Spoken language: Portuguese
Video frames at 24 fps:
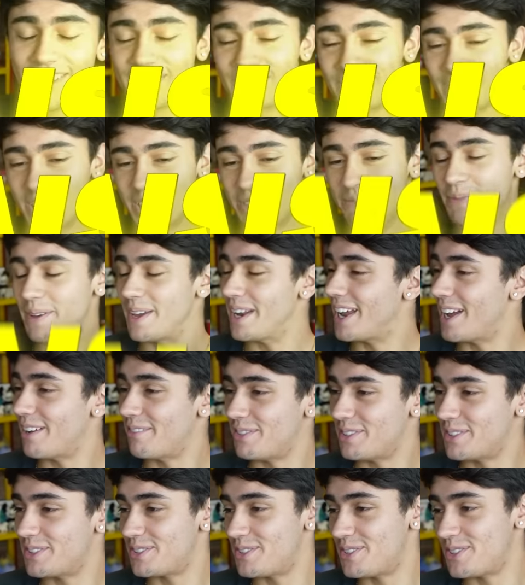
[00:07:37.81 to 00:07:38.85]
Eu já
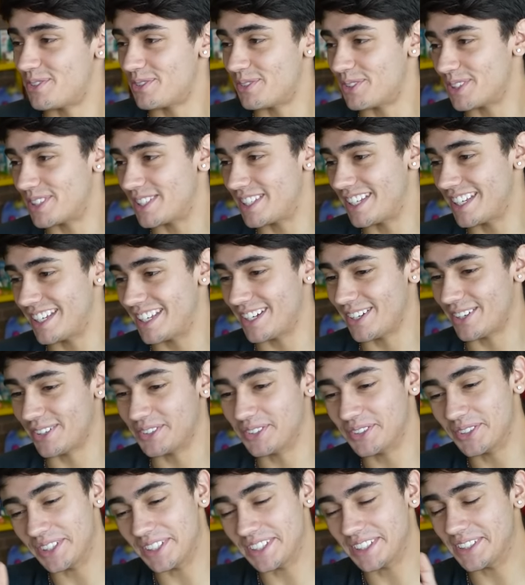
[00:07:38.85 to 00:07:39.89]
esperava isso de você,
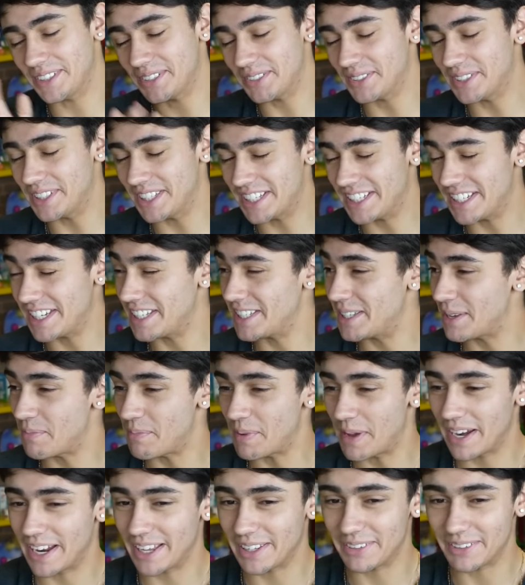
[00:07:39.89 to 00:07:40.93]
Arnaldo, então eu deixei
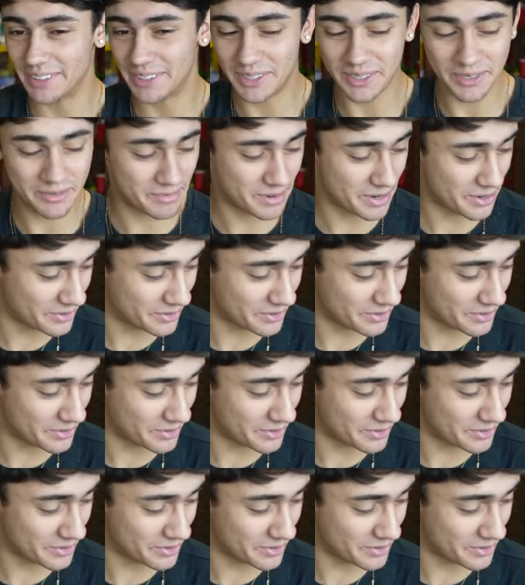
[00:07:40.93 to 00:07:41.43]
separado aqui uma